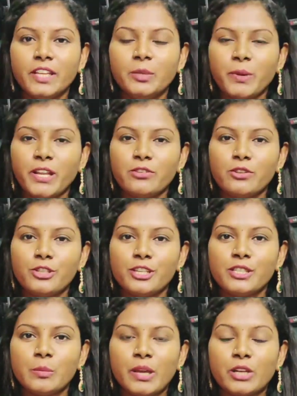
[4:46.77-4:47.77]
వీటి ప్రైస్
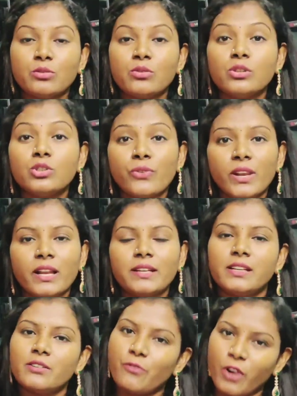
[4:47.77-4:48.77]
వచ్చేసి మనకు ట్వెల్వ్
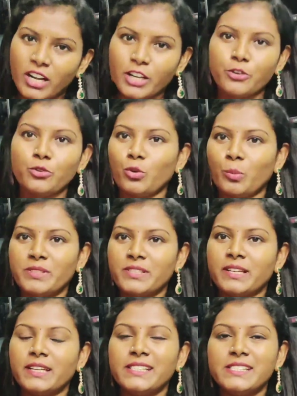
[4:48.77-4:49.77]
హండ్రెడ్ ఫార్టీ టూ
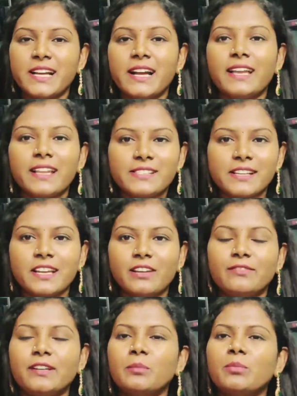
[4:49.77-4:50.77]
రూపీస్ అండి చాలా
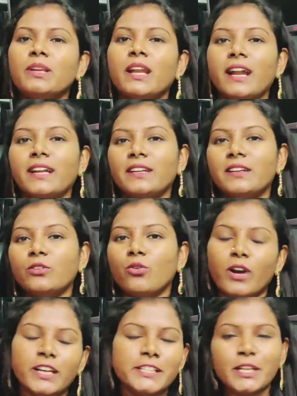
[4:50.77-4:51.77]
చాలా అఫోర్డబుల్ అండ్
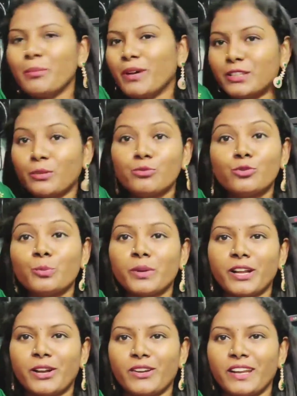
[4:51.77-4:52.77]
క్వాలిటీ మాత్రం
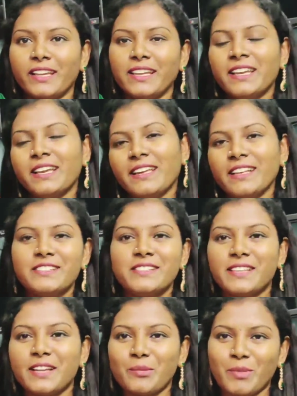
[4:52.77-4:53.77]
సూపర్గా ఉన్నాయి
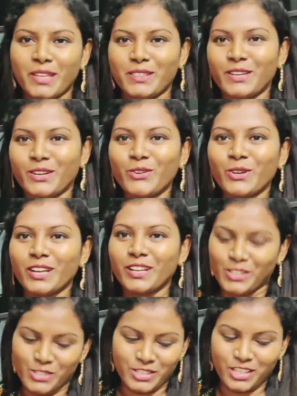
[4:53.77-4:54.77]
ఖచ్చితంగా మీ అందరికి కూడా
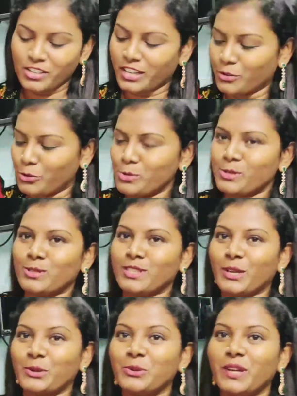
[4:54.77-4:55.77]
నచ్చుతాయి అండ్ యూజ్
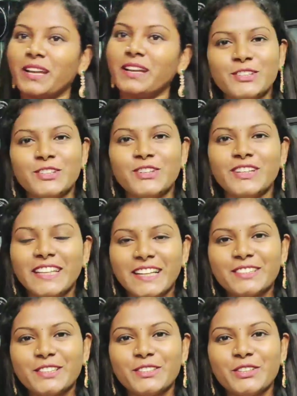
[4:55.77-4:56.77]
అవుతాయి కూడా సో
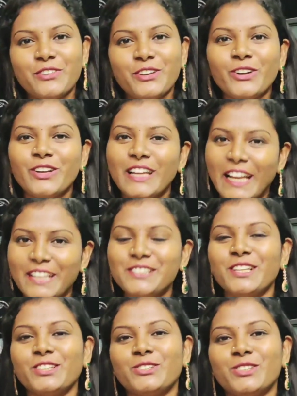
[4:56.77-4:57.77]
ఇక్కడితో ఈ వీడియో
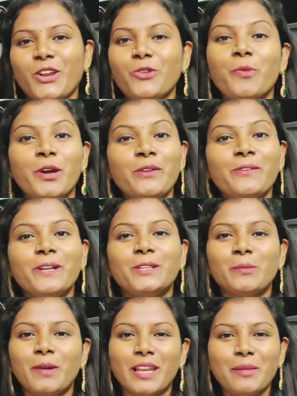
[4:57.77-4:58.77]
ఎండ్ చేస్తున్నాను మరో
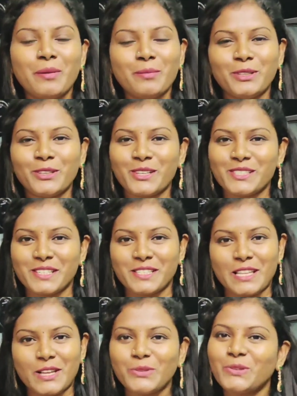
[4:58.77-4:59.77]
వీడియోతో మళ్ళీ మీ ముందుకు
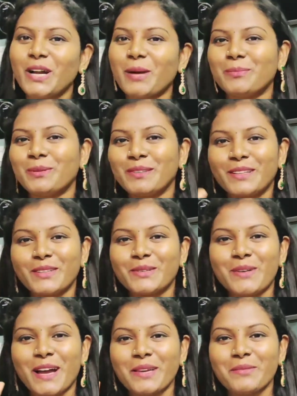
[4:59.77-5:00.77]
వచ్చేస్తాను అప్పటి
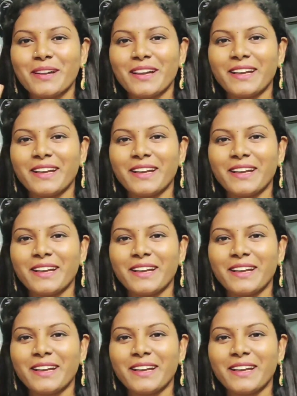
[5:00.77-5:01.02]
వరకు బాయ్